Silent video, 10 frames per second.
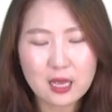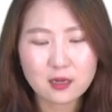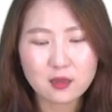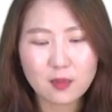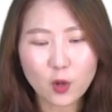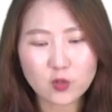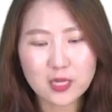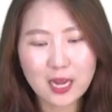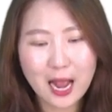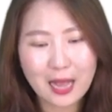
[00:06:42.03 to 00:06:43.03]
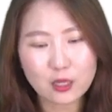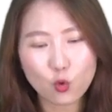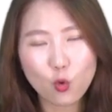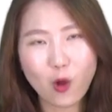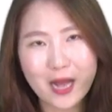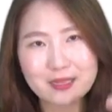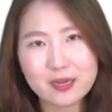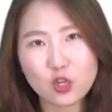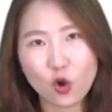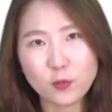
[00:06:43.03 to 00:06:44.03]
근데 면세가 아니고
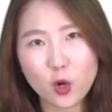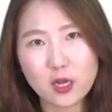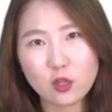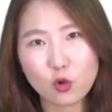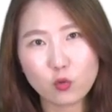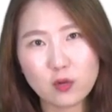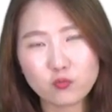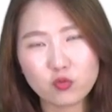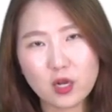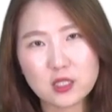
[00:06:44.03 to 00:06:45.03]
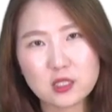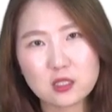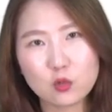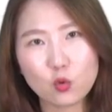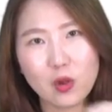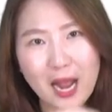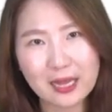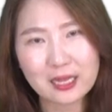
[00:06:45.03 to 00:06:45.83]
과세를 겸용하는 경우에는 부가가치세 신고로 가야